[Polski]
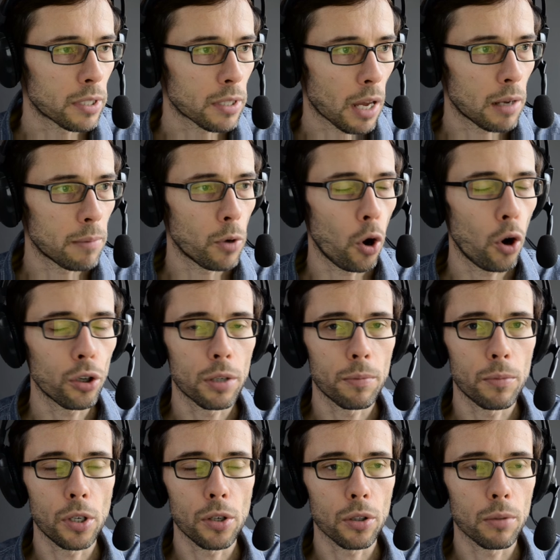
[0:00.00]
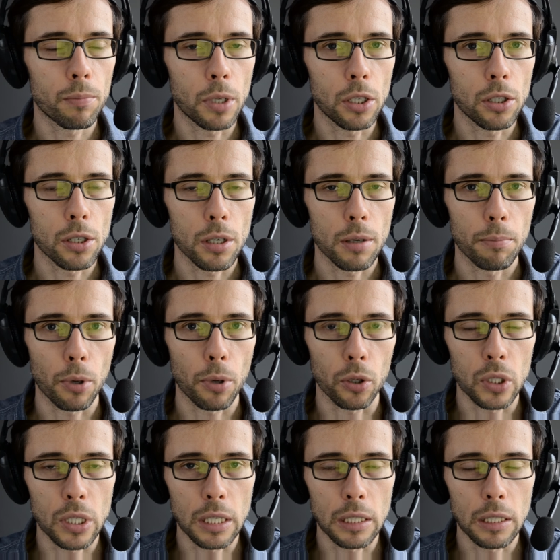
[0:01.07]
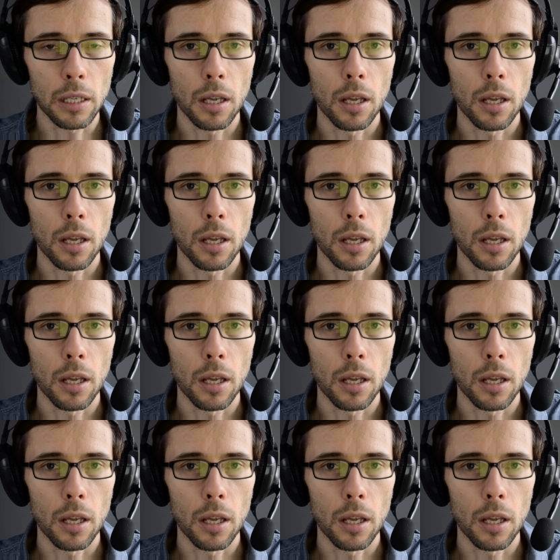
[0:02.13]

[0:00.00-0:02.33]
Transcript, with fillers: uzyskałem 85%